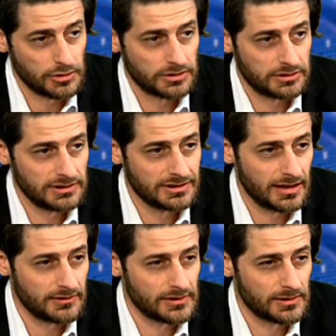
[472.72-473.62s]
нам может не
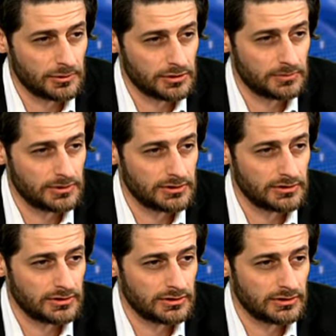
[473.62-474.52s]
нравиться, может быть,
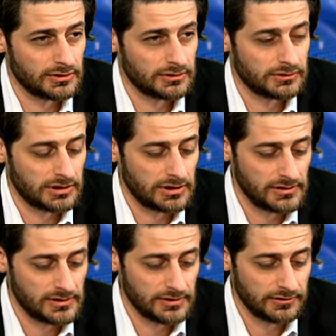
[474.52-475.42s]
э,
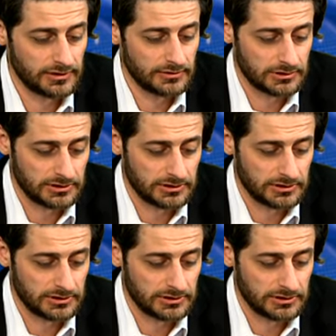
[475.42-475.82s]
такие цифры.